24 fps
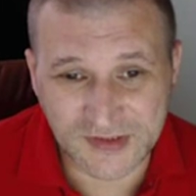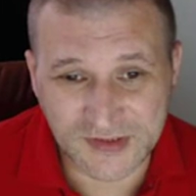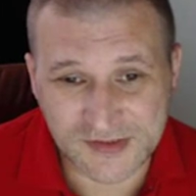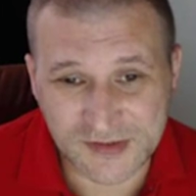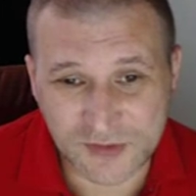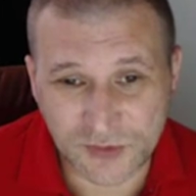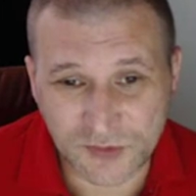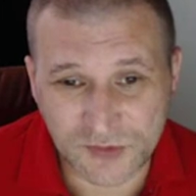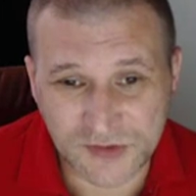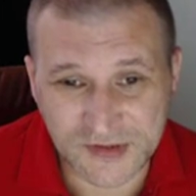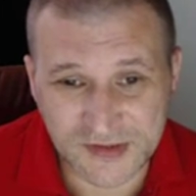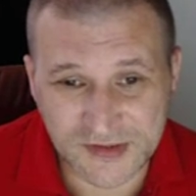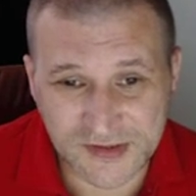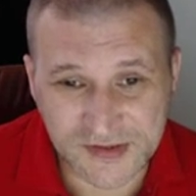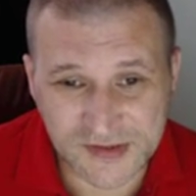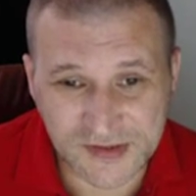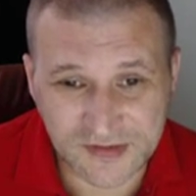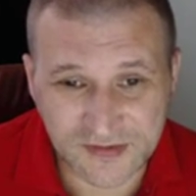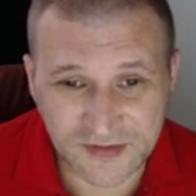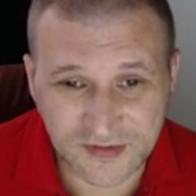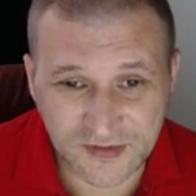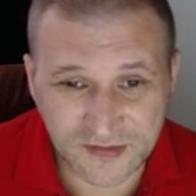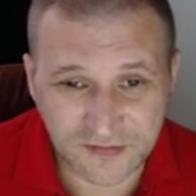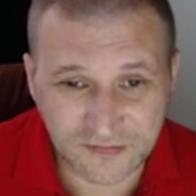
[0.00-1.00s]
настроить
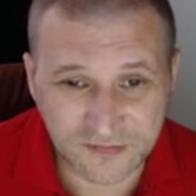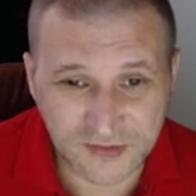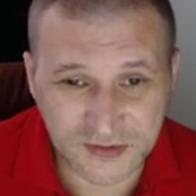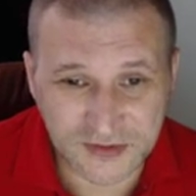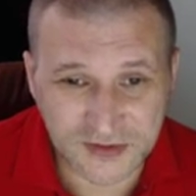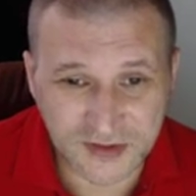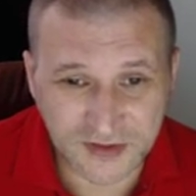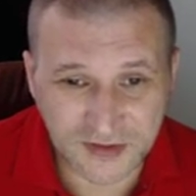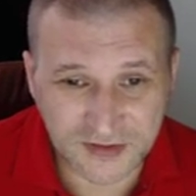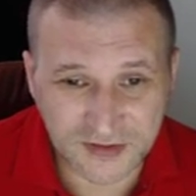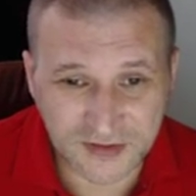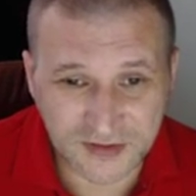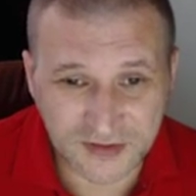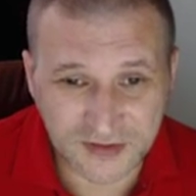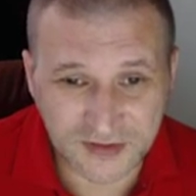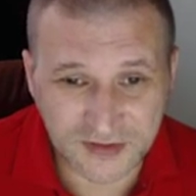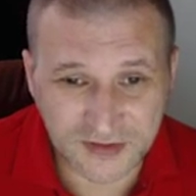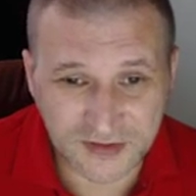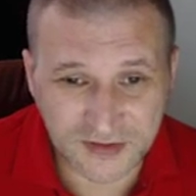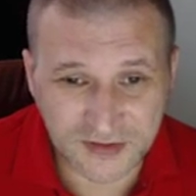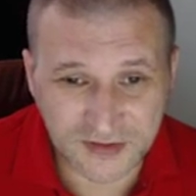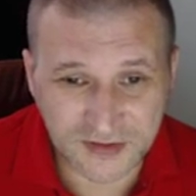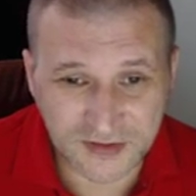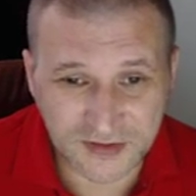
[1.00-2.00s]
э, вид
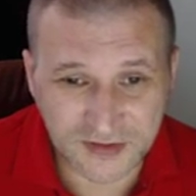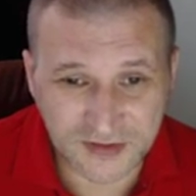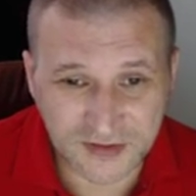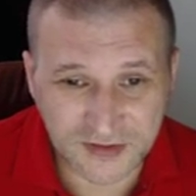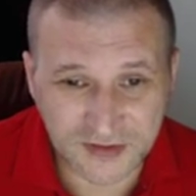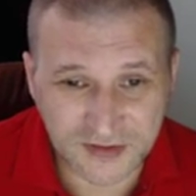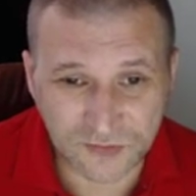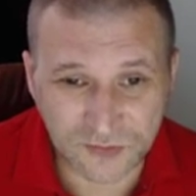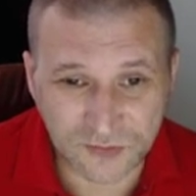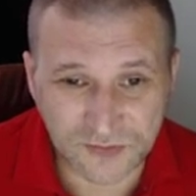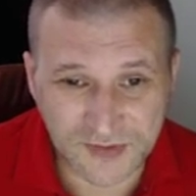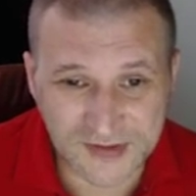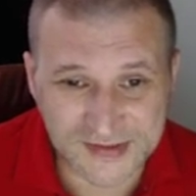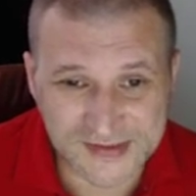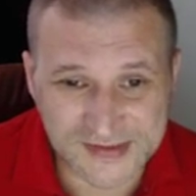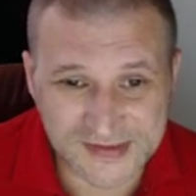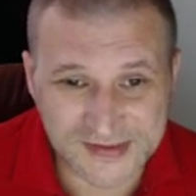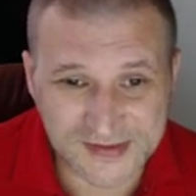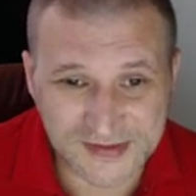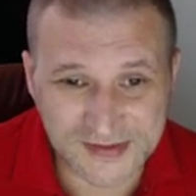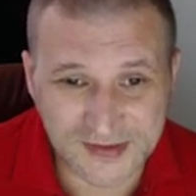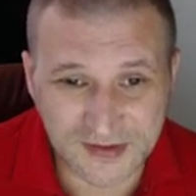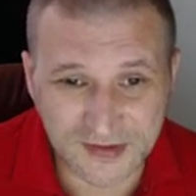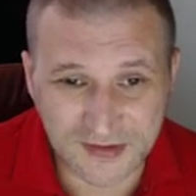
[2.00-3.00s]
канала, чтобы он у
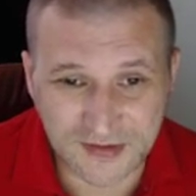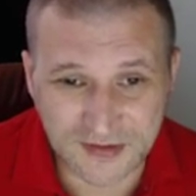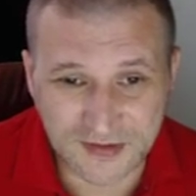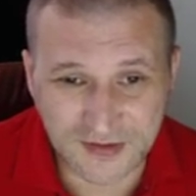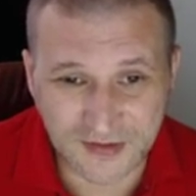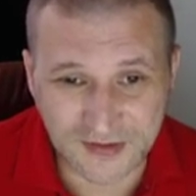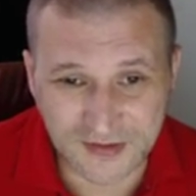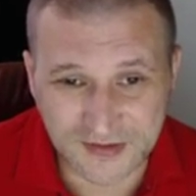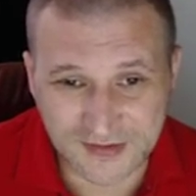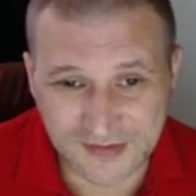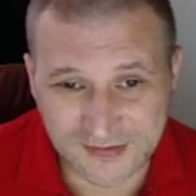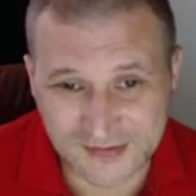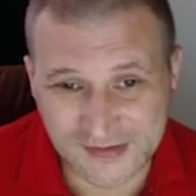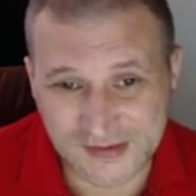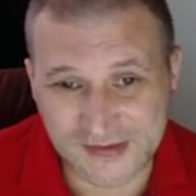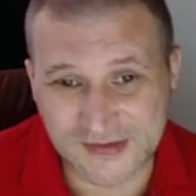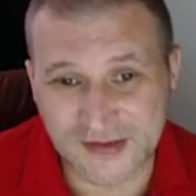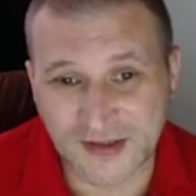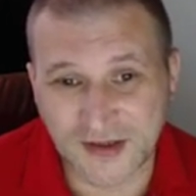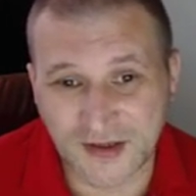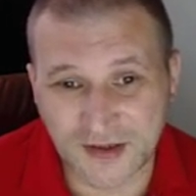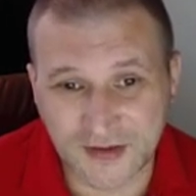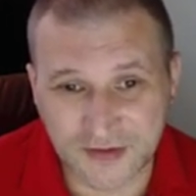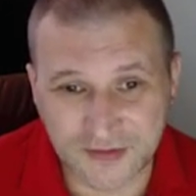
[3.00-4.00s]
вас стал как
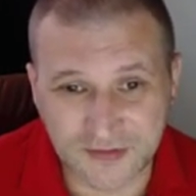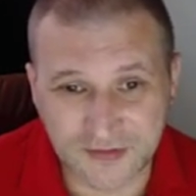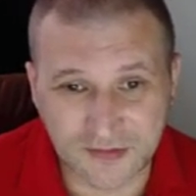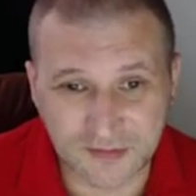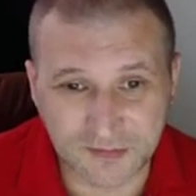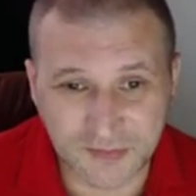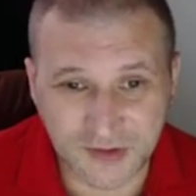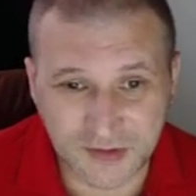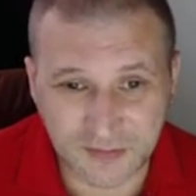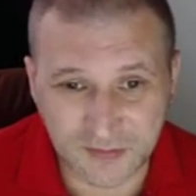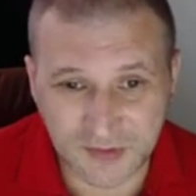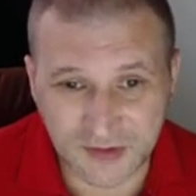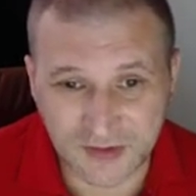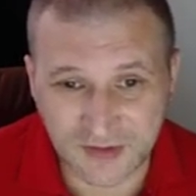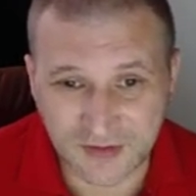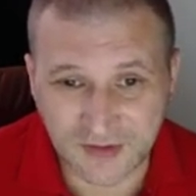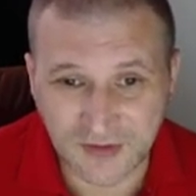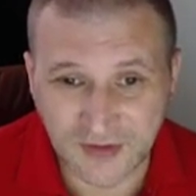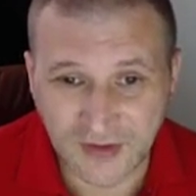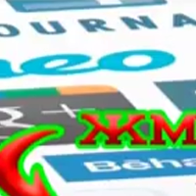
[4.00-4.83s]
старый, например,